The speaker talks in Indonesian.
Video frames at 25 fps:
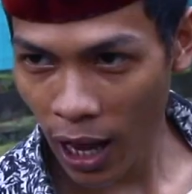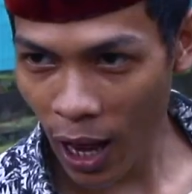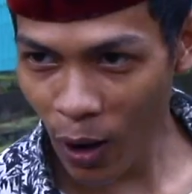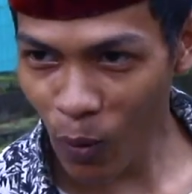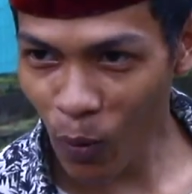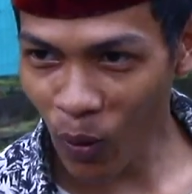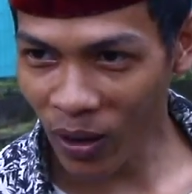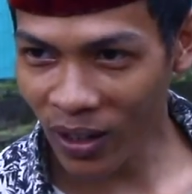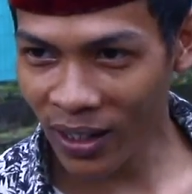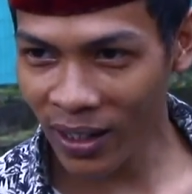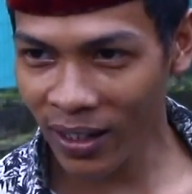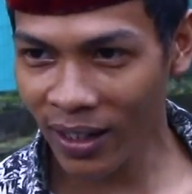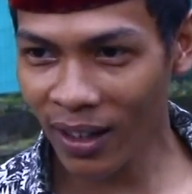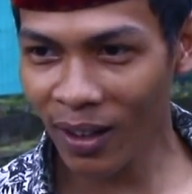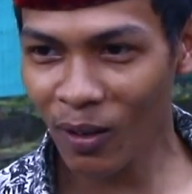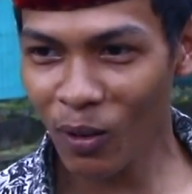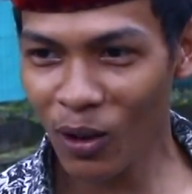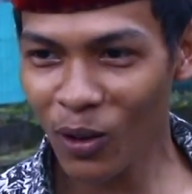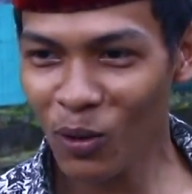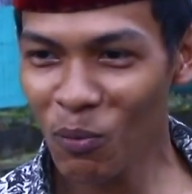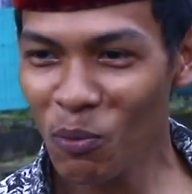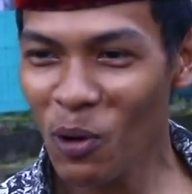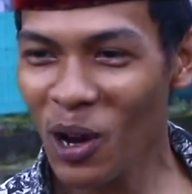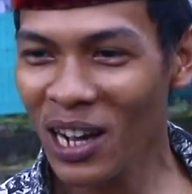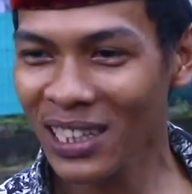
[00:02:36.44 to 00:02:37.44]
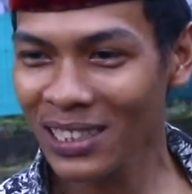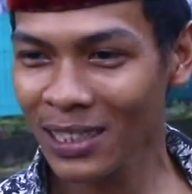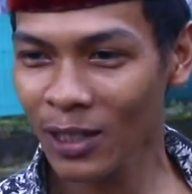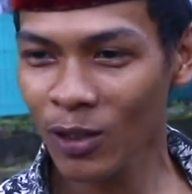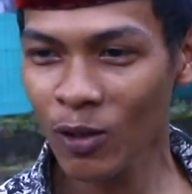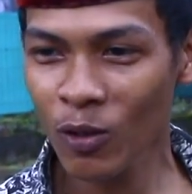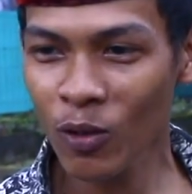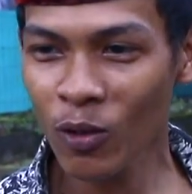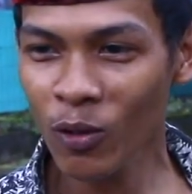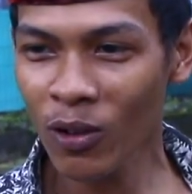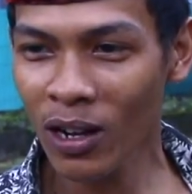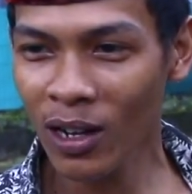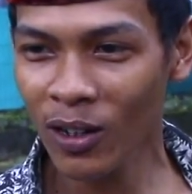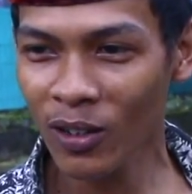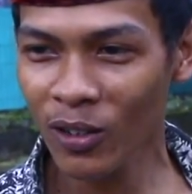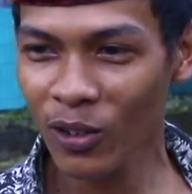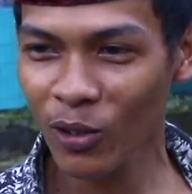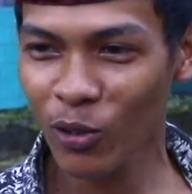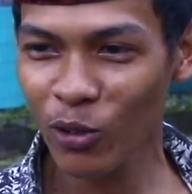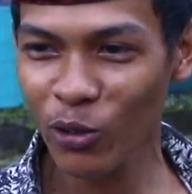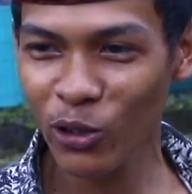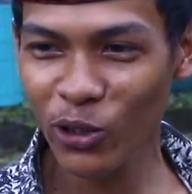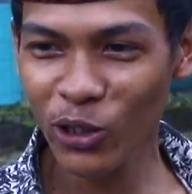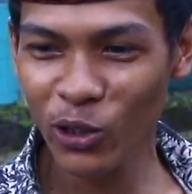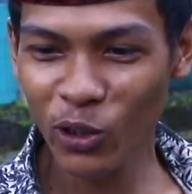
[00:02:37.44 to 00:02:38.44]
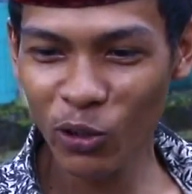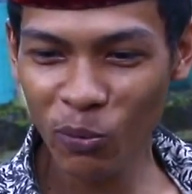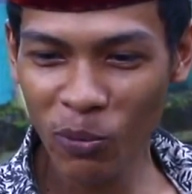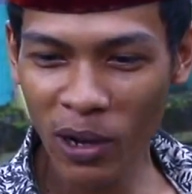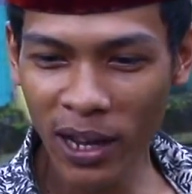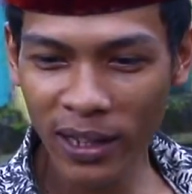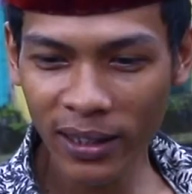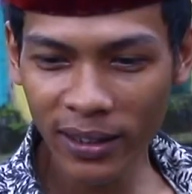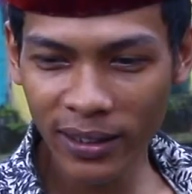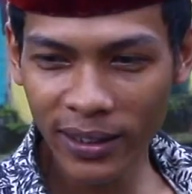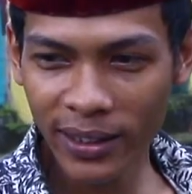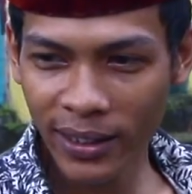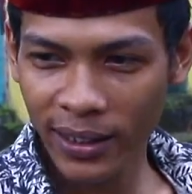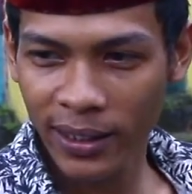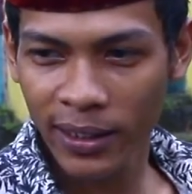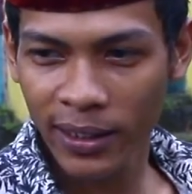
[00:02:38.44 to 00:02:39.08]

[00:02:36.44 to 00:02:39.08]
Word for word: Lah gua kira lu mau ngasih gua lo. Punyok banget nih.